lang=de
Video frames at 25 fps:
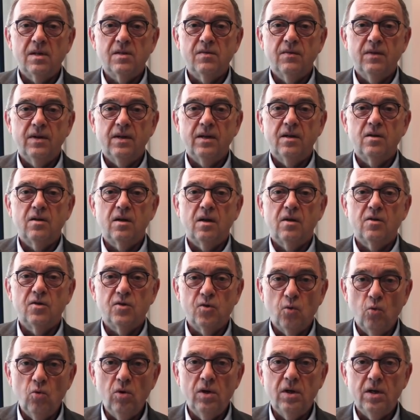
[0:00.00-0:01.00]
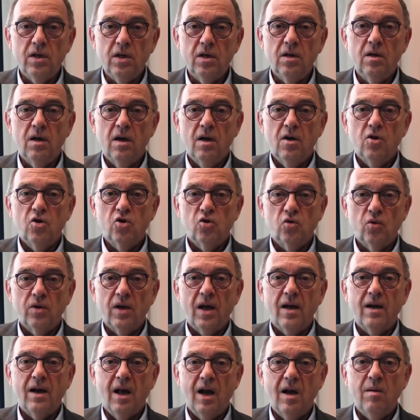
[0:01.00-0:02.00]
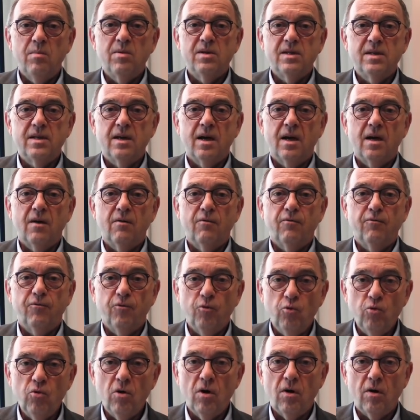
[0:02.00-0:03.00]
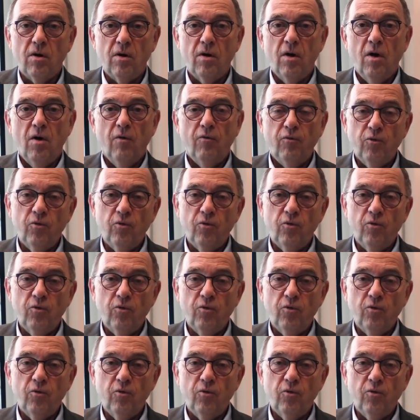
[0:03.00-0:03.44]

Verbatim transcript: dass wir den Soli schon ein halbes Jahr früher